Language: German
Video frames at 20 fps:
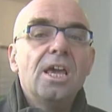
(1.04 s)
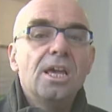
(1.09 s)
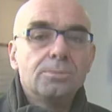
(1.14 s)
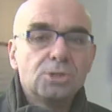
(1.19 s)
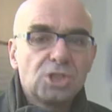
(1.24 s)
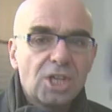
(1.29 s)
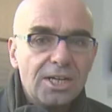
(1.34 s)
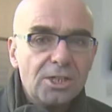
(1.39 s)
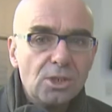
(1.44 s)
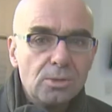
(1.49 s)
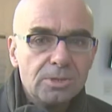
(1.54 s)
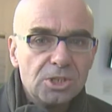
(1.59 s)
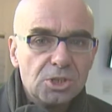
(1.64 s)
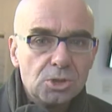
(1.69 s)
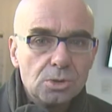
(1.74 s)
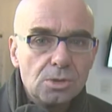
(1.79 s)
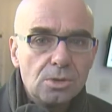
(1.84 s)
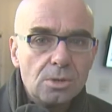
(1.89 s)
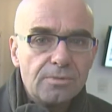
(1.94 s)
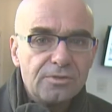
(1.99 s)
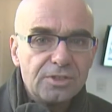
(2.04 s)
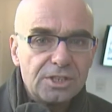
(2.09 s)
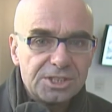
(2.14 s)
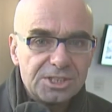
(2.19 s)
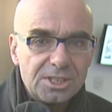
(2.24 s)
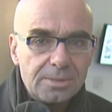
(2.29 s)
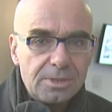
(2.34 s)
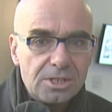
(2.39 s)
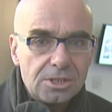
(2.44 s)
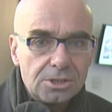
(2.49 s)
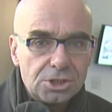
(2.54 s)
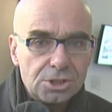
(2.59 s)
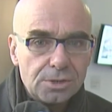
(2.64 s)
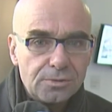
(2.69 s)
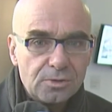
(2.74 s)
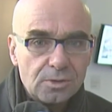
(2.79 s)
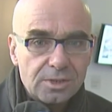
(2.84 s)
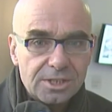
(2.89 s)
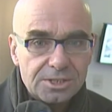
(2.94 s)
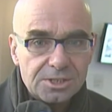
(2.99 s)
Im Streit um die Zukunft der
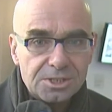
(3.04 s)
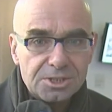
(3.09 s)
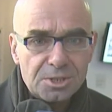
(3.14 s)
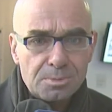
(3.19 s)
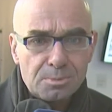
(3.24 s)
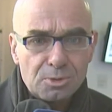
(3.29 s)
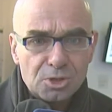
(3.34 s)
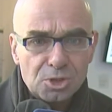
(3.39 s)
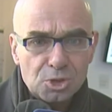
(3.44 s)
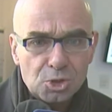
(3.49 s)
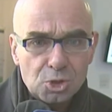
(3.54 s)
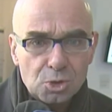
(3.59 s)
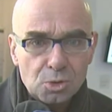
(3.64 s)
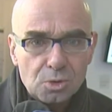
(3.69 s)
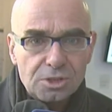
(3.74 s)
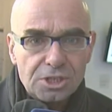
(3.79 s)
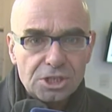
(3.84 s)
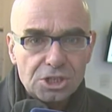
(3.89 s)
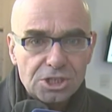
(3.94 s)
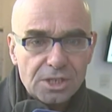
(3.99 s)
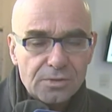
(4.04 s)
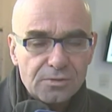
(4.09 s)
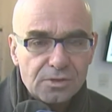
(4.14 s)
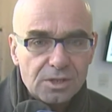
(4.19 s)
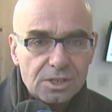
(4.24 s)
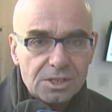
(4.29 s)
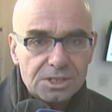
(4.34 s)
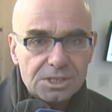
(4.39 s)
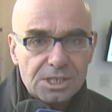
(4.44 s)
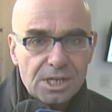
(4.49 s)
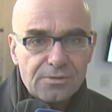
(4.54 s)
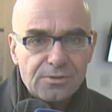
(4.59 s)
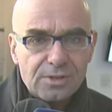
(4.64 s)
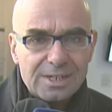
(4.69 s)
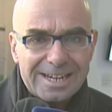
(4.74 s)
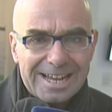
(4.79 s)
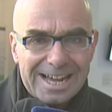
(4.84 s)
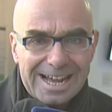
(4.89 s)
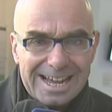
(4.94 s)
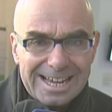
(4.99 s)
Zeppelin-Stiftung lässt sich die Position der Stadt
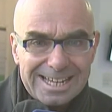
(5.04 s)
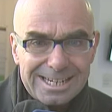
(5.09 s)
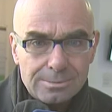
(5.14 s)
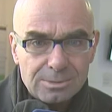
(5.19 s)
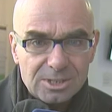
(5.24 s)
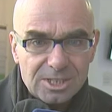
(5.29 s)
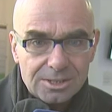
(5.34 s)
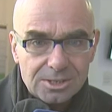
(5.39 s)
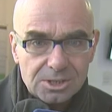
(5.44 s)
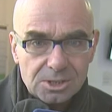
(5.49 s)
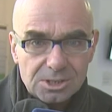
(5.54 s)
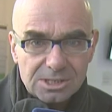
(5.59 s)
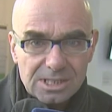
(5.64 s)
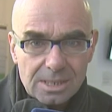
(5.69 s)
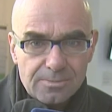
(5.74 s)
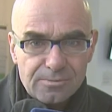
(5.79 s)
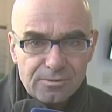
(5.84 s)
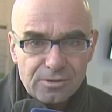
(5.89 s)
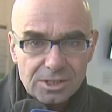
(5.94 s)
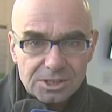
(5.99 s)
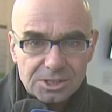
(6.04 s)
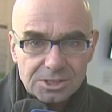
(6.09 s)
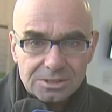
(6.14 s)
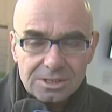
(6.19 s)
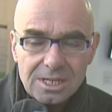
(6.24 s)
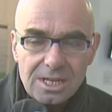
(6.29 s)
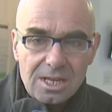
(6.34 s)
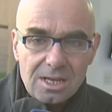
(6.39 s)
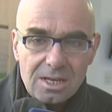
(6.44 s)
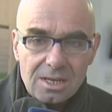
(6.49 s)
Friedrichshafen in einem Satz zusammenfassen.